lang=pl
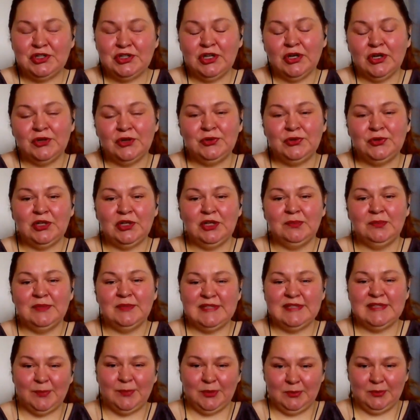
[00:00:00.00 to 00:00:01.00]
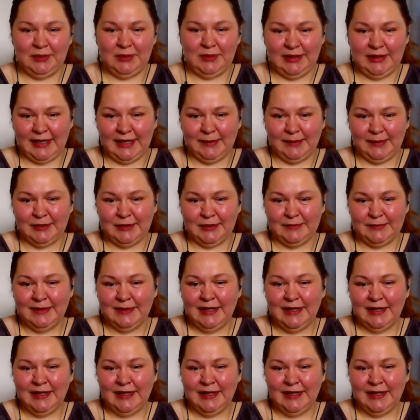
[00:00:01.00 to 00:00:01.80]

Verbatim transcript: o których my zapominamy.